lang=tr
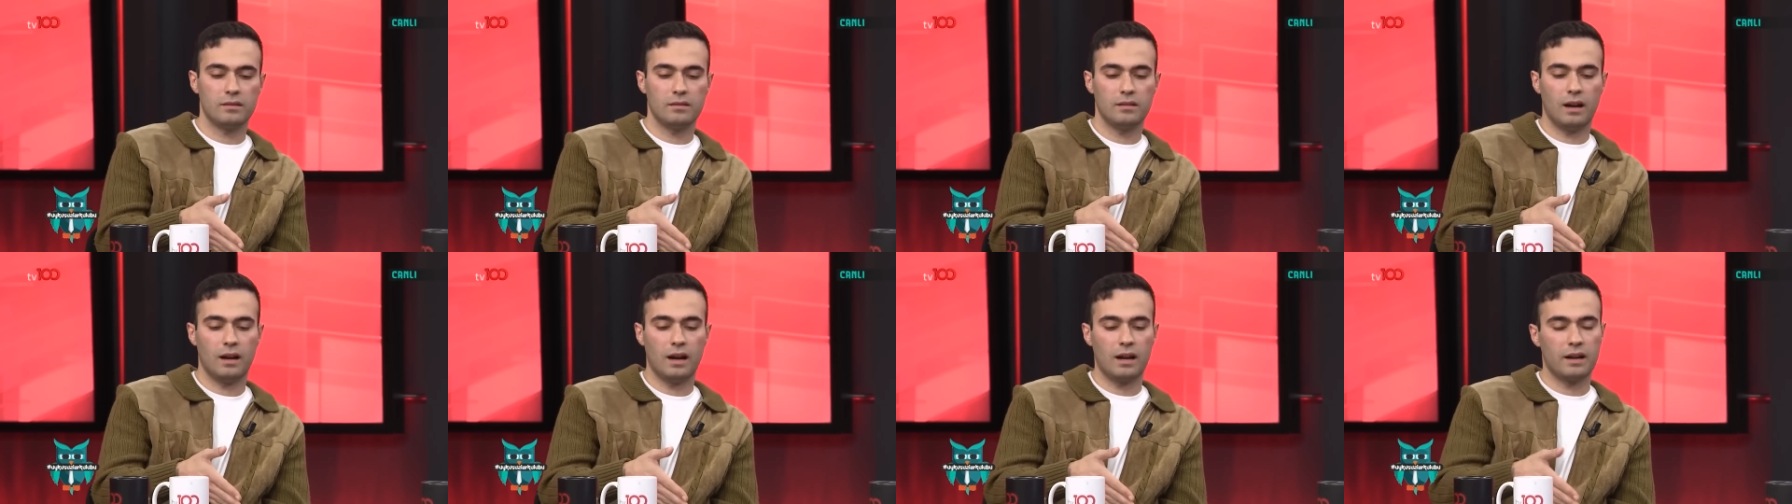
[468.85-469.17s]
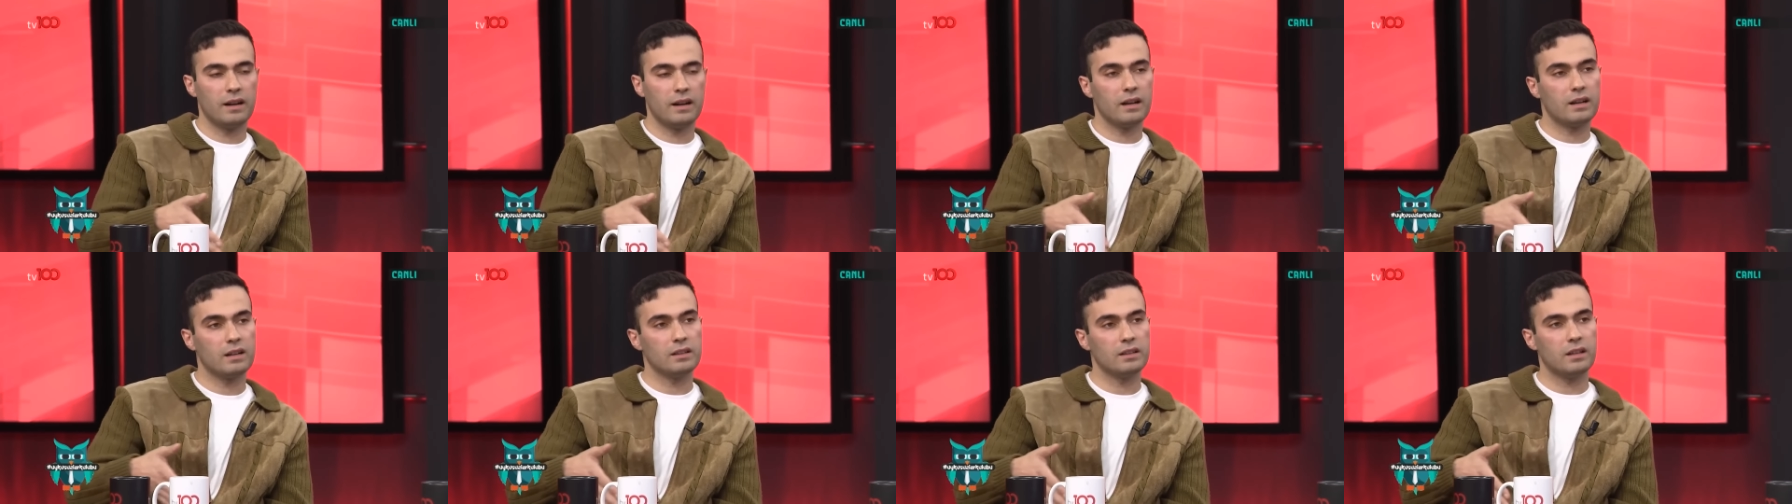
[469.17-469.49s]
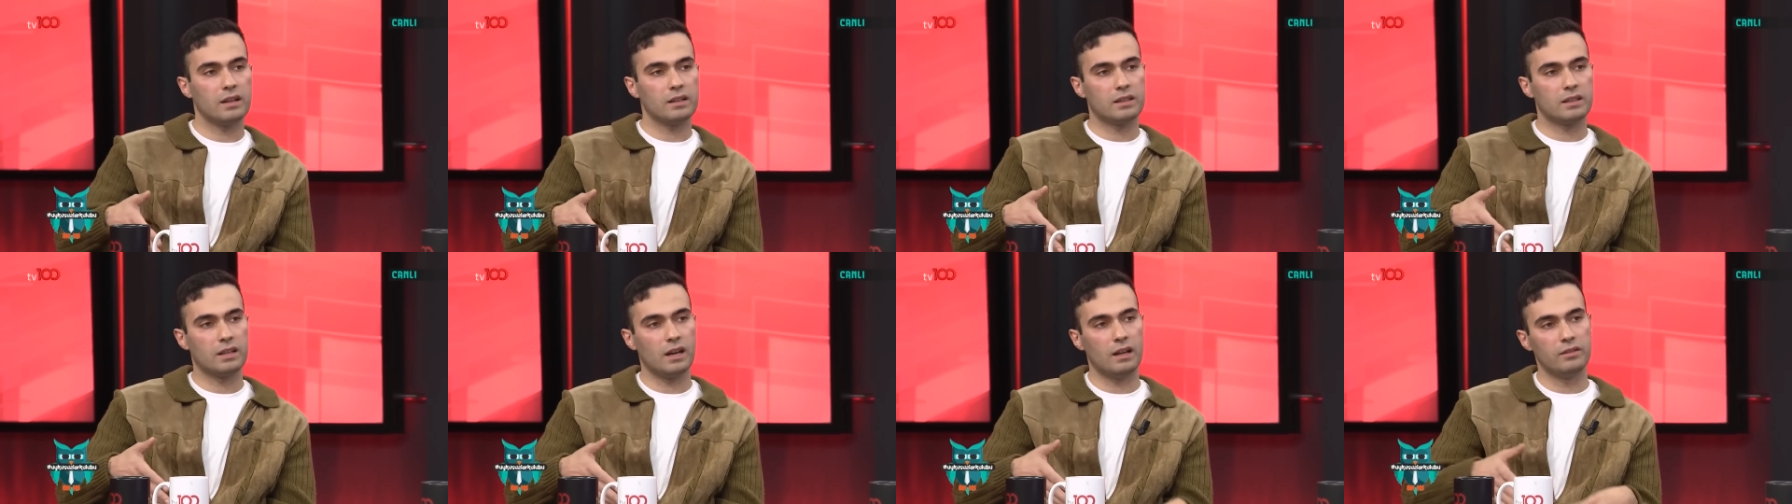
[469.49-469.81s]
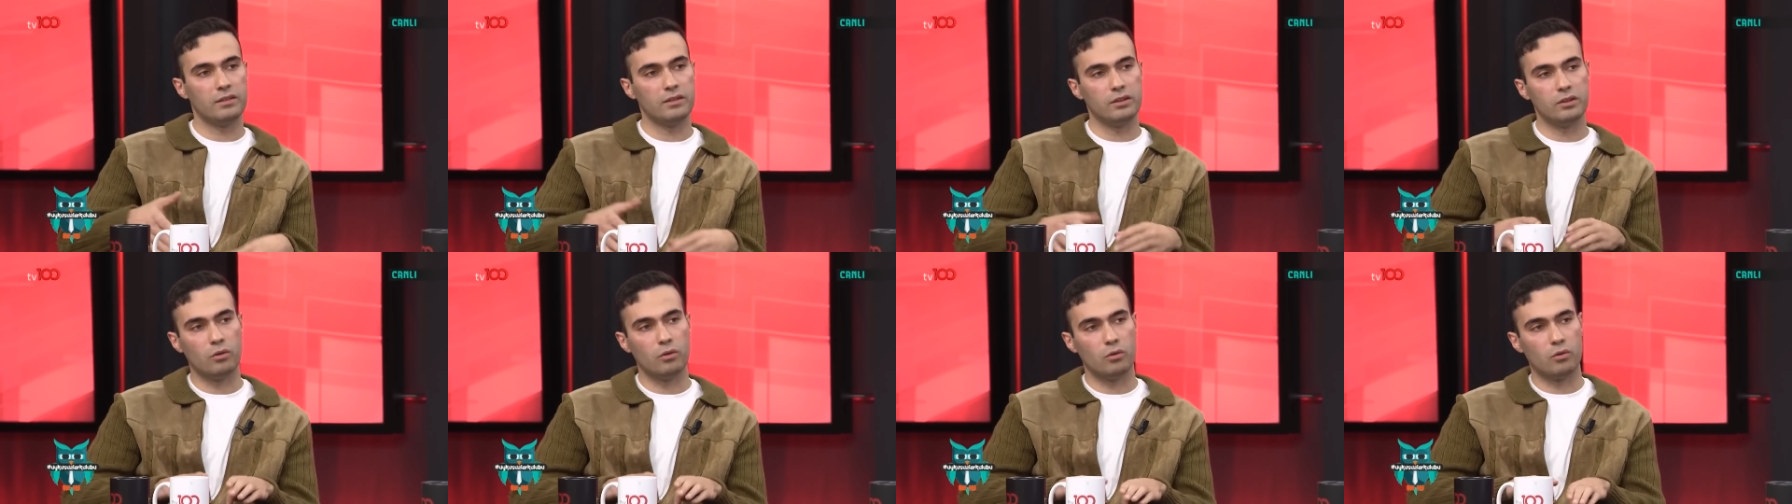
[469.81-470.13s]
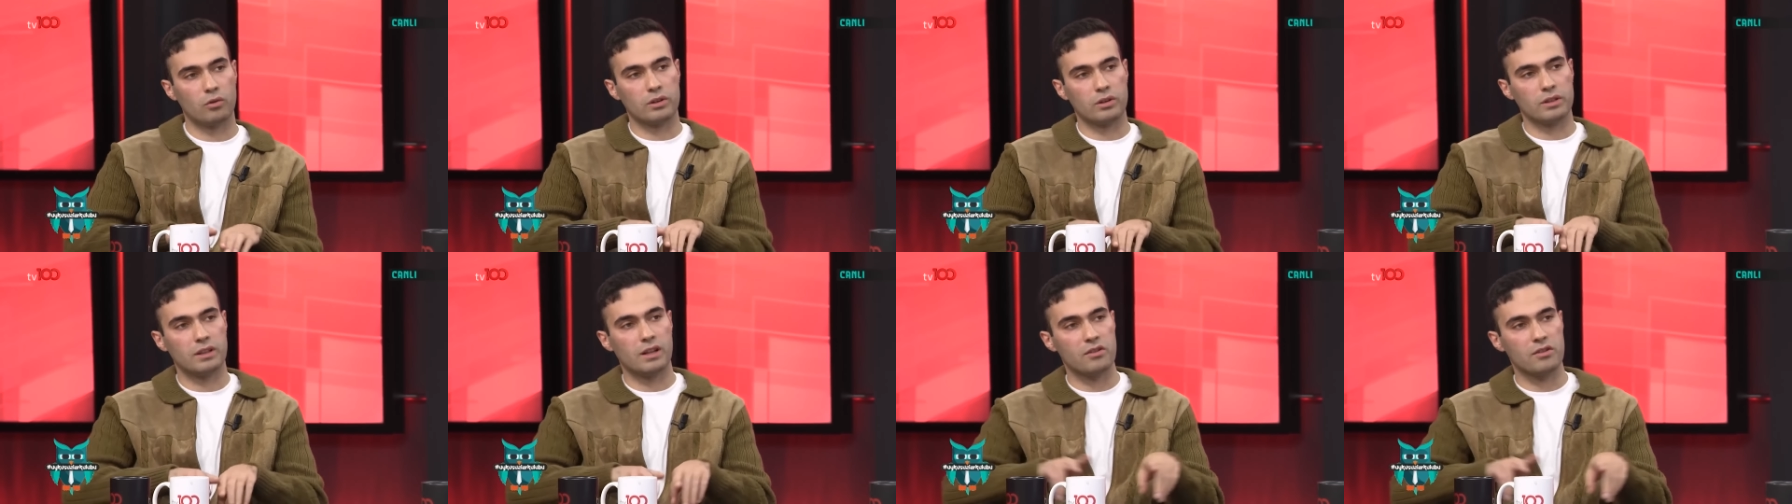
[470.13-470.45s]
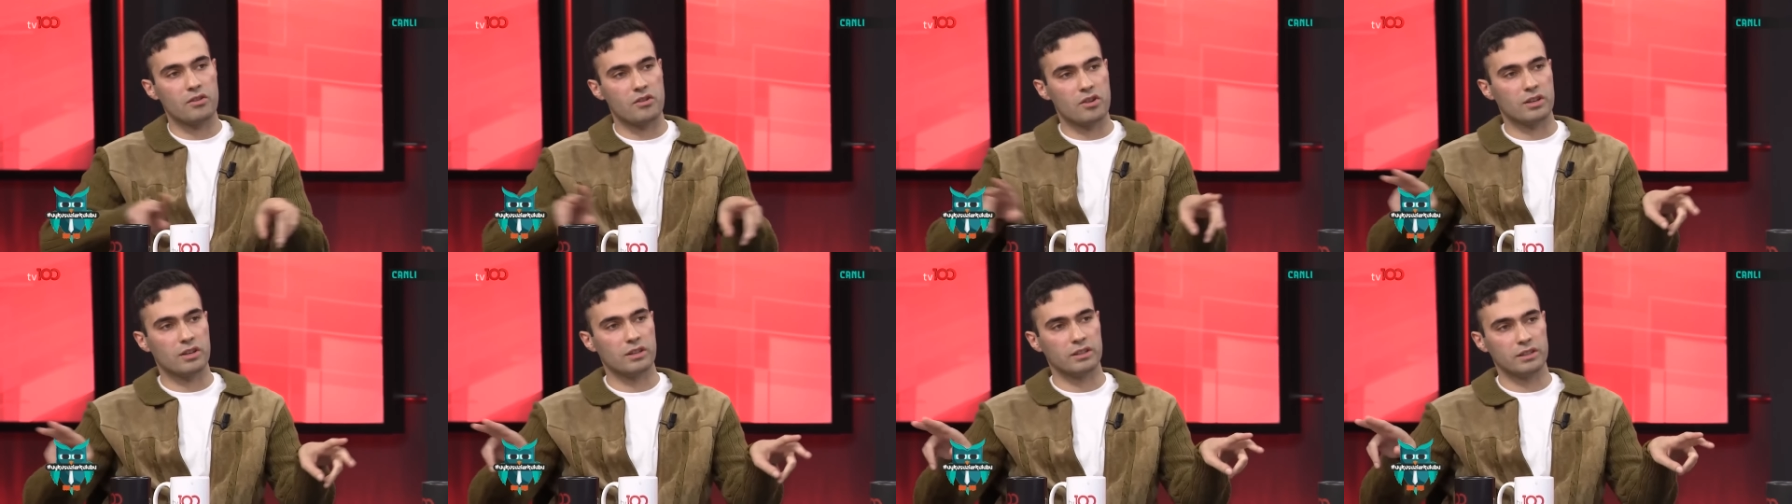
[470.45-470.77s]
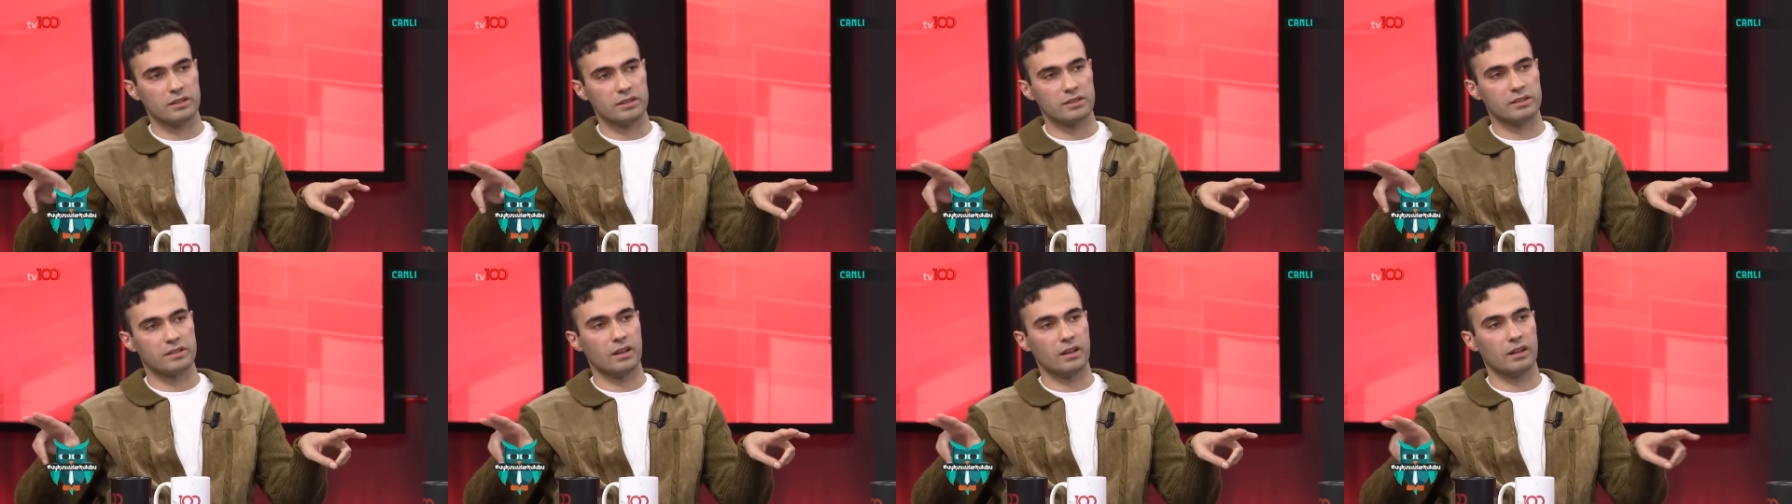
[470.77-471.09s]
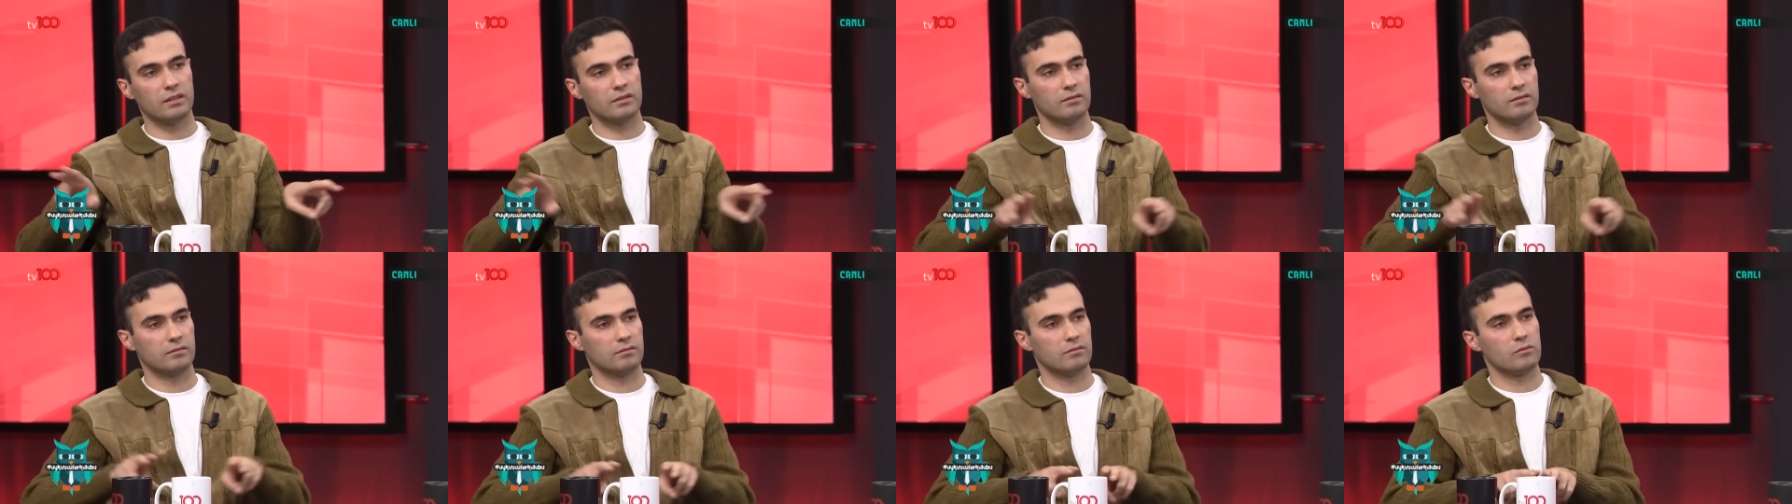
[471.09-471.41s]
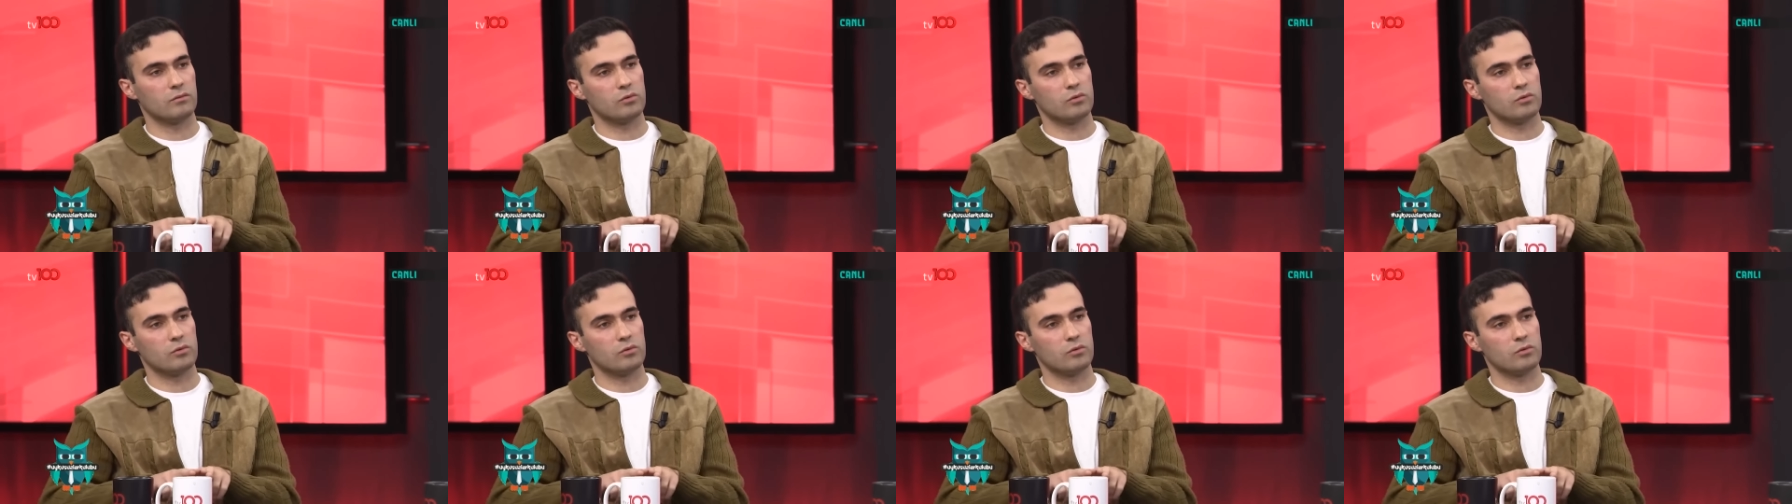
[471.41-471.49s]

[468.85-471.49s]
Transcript: her ne kadar kendini oradan çıkarırsan